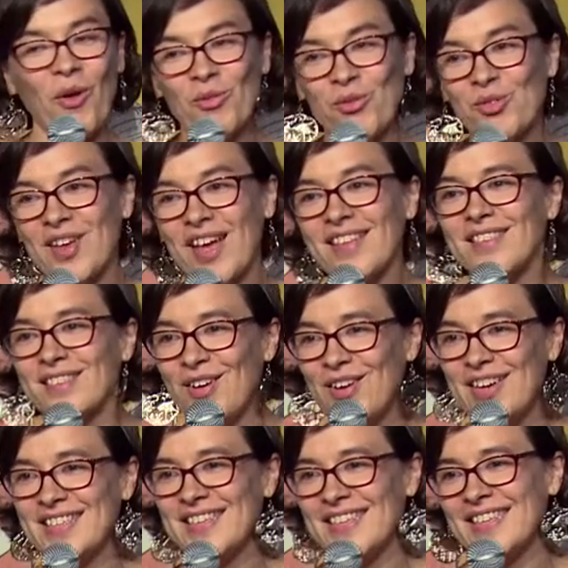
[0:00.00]
En tout cas, dans
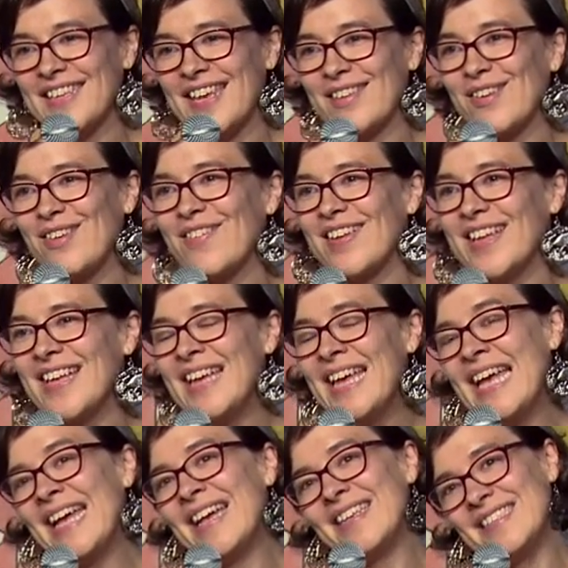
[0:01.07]
les années 80,
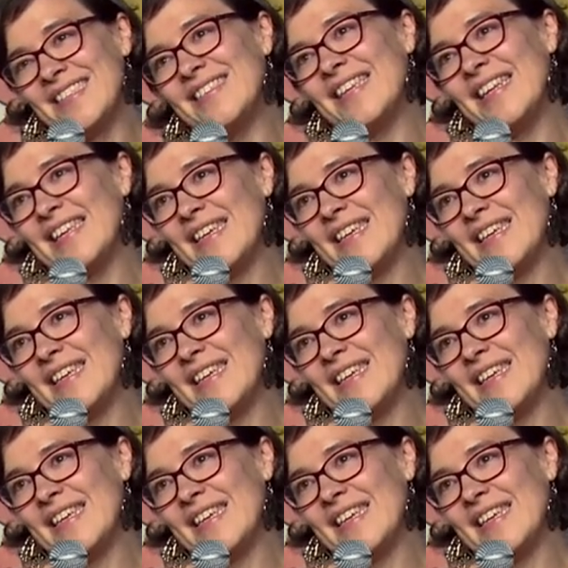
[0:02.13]
c'était le